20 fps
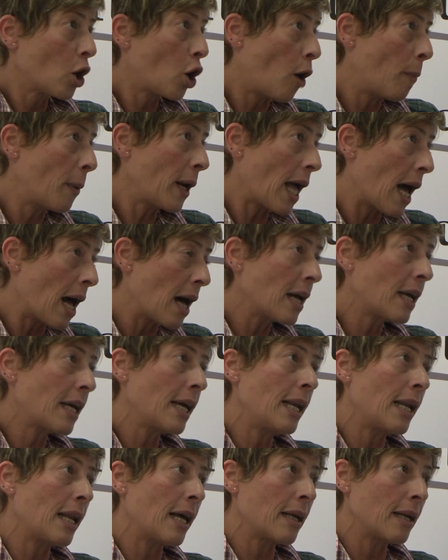copre
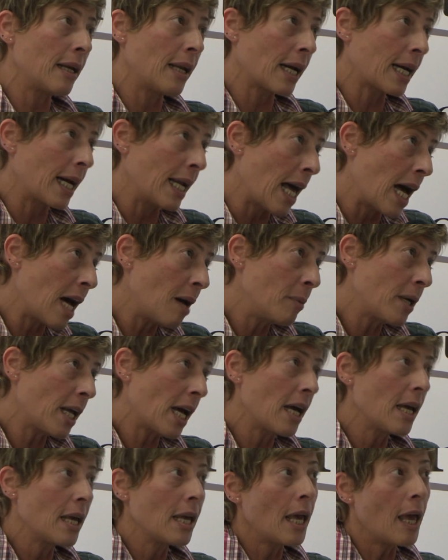anche la, la,
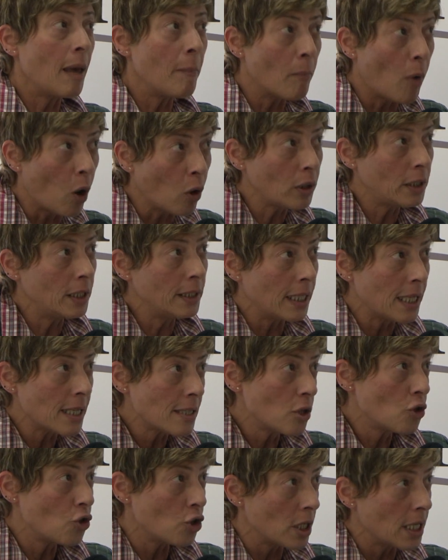Calabria e molti della
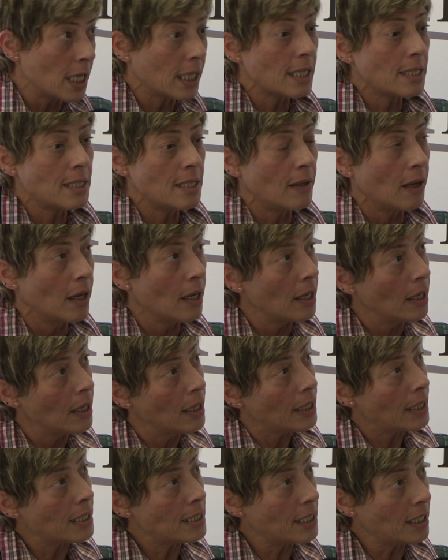Sicilia che si,
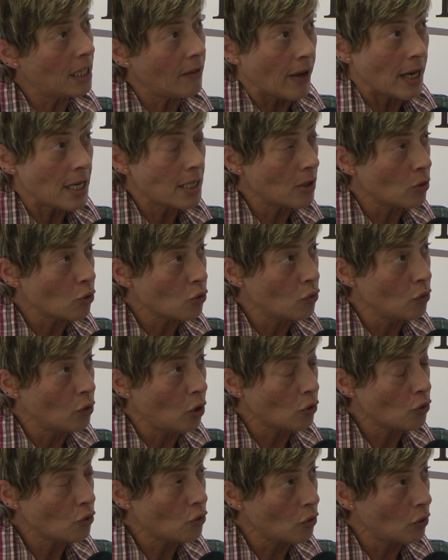che si riversano sul
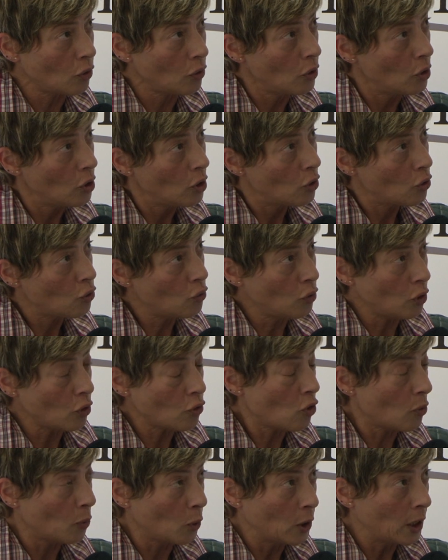nostro, sul
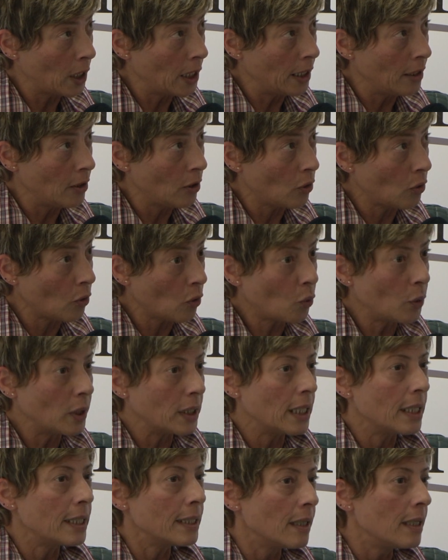nostro Policlinico.
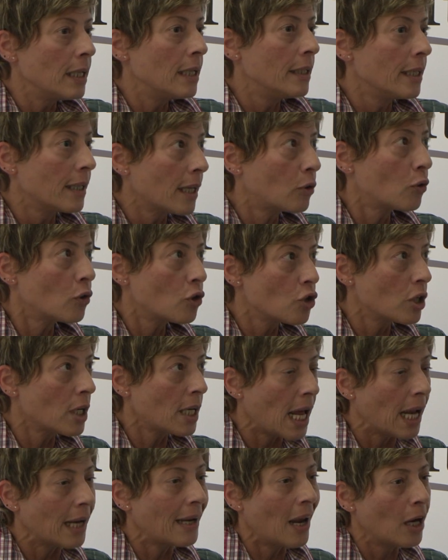Quindi il direttore
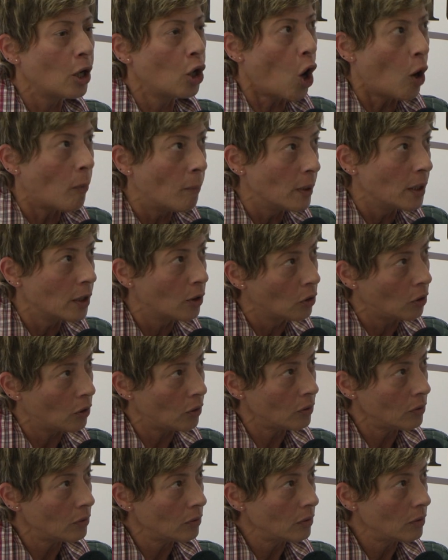generale ha l'obbligo